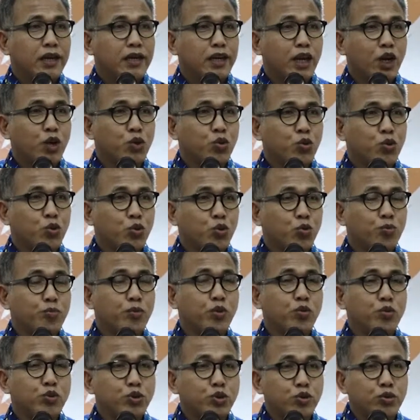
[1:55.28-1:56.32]
dan untuk
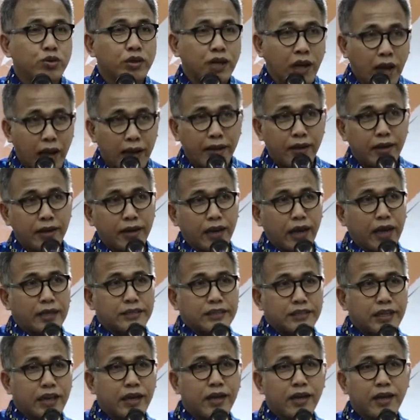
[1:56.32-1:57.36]
mewujudkan
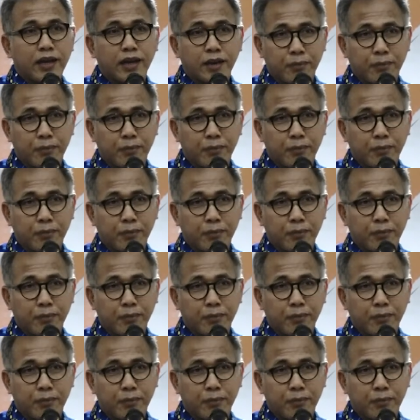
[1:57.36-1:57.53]
Aceh